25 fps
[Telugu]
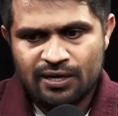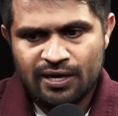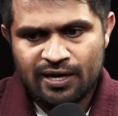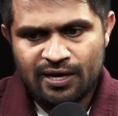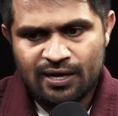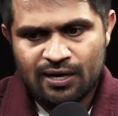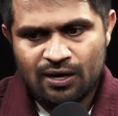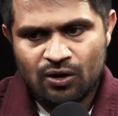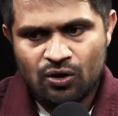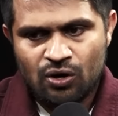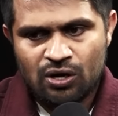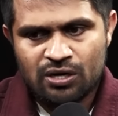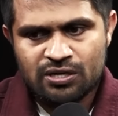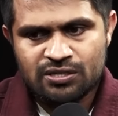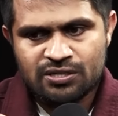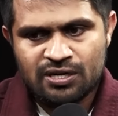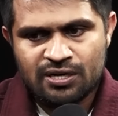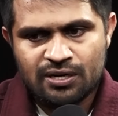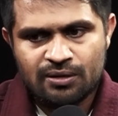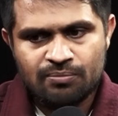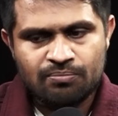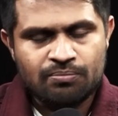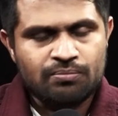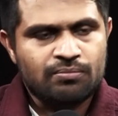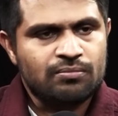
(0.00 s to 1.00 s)
ఏంటి ఆ కాలేజ్
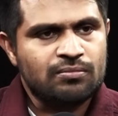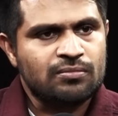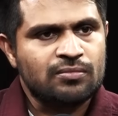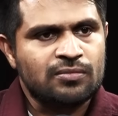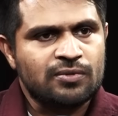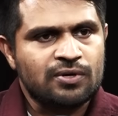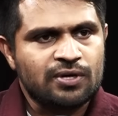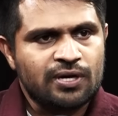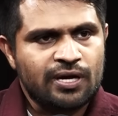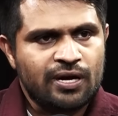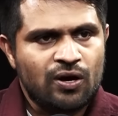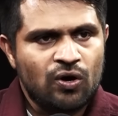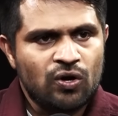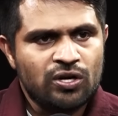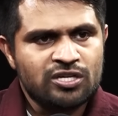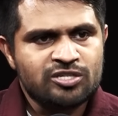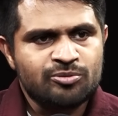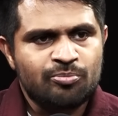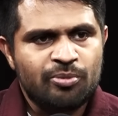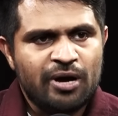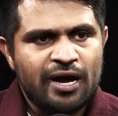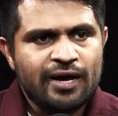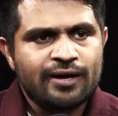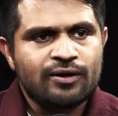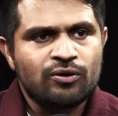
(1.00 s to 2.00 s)
అంటే కాలేజ్
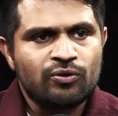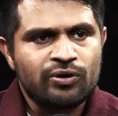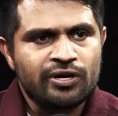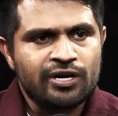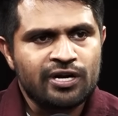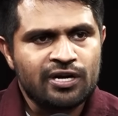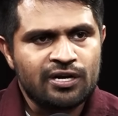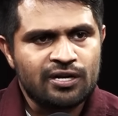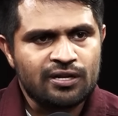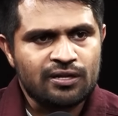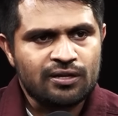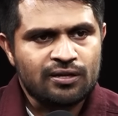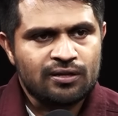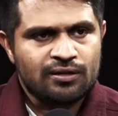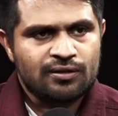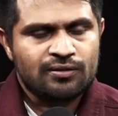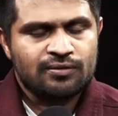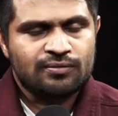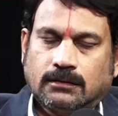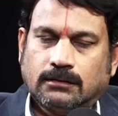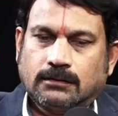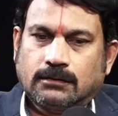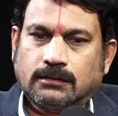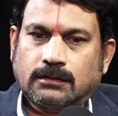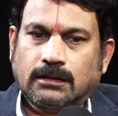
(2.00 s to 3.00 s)
బ్యాక్గ్రౌండ్ ఏంటి
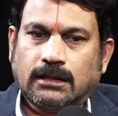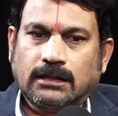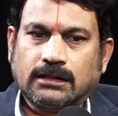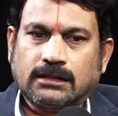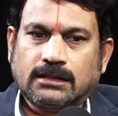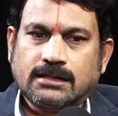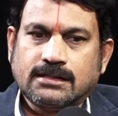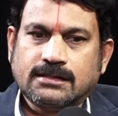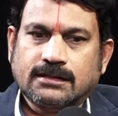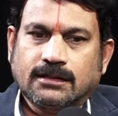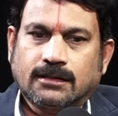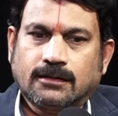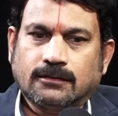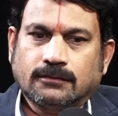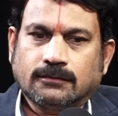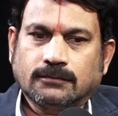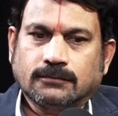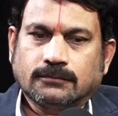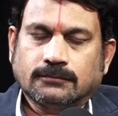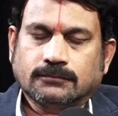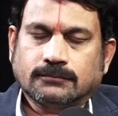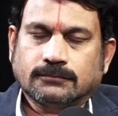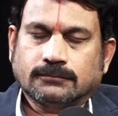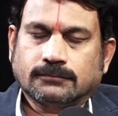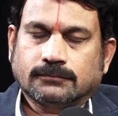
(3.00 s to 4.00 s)
నాగరాజ్ గారు
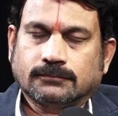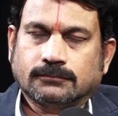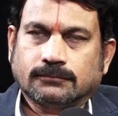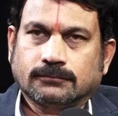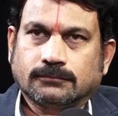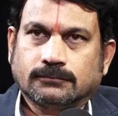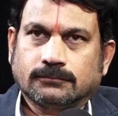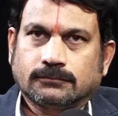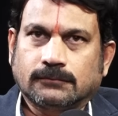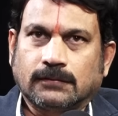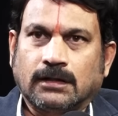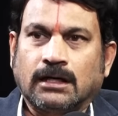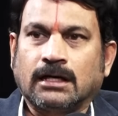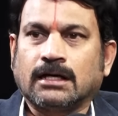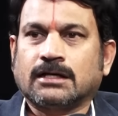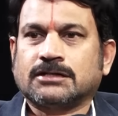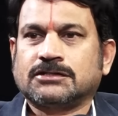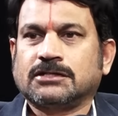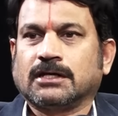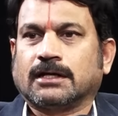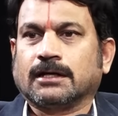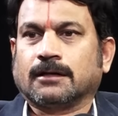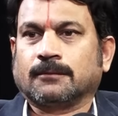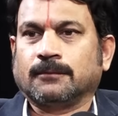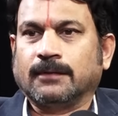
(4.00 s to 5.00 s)

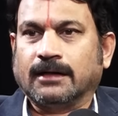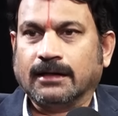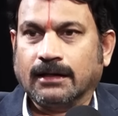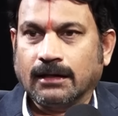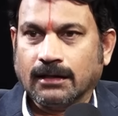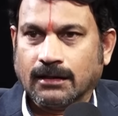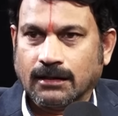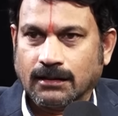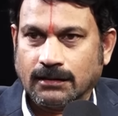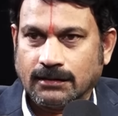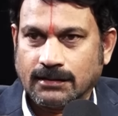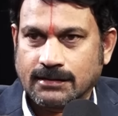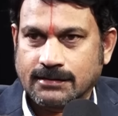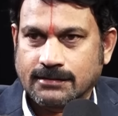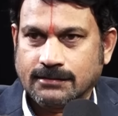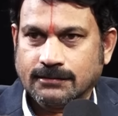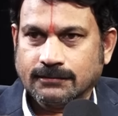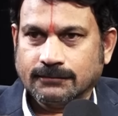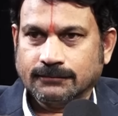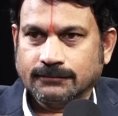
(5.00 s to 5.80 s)
ఆర్జికర్ మెడికల్ కాలేజ్